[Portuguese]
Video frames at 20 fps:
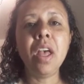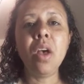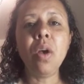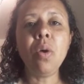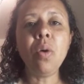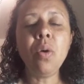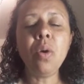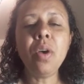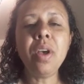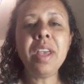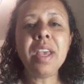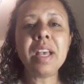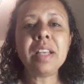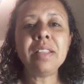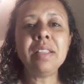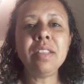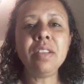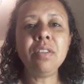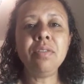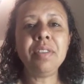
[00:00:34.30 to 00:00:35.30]
Oi, a
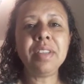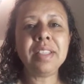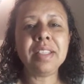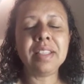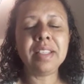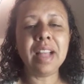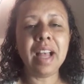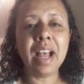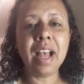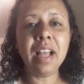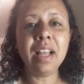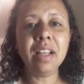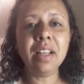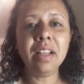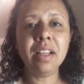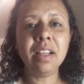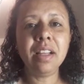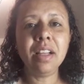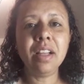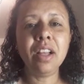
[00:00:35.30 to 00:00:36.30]
Silvia está?
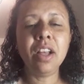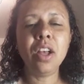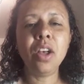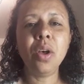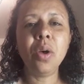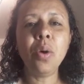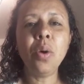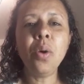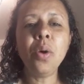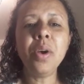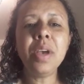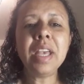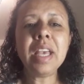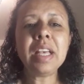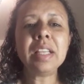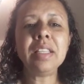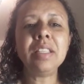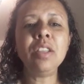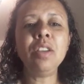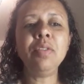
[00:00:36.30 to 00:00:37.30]
Oi,
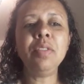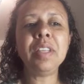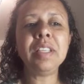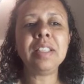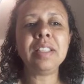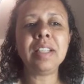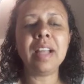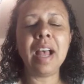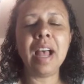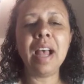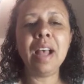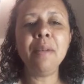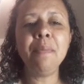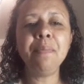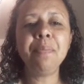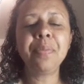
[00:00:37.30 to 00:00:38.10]
a Silvia está?